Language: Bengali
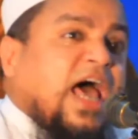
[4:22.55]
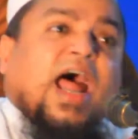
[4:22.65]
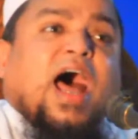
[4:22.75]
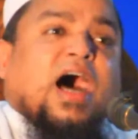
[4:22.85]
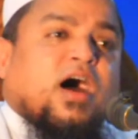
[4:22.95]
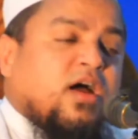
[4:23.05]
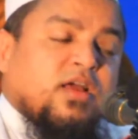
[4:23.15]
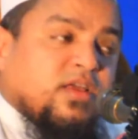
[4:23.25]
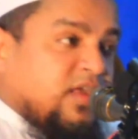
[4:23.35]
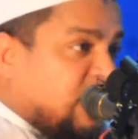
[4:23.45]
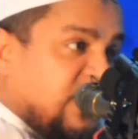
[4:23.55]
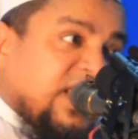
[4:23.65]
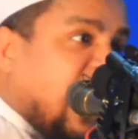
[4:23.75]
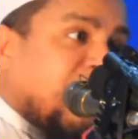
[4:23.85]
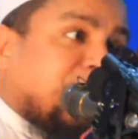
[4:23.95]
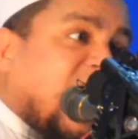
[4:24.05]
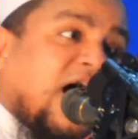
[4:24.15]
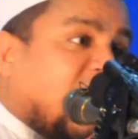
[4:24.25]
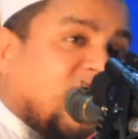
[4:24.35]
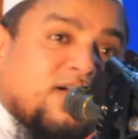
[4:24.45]
তারা
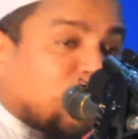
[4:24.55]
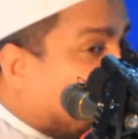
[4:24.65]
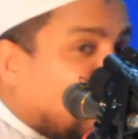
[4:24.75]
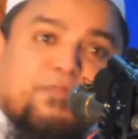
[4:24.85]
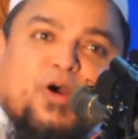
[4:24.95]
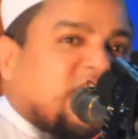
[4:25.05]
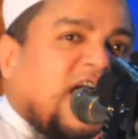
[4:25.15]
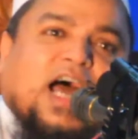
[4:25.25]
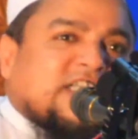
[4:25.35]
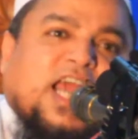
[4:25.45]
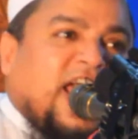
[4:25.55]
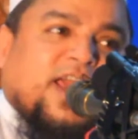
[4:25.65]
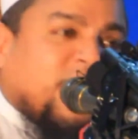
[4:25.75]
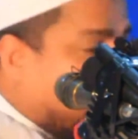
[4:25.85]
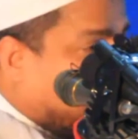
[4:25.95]
ইয়াবা কোন পথে আসে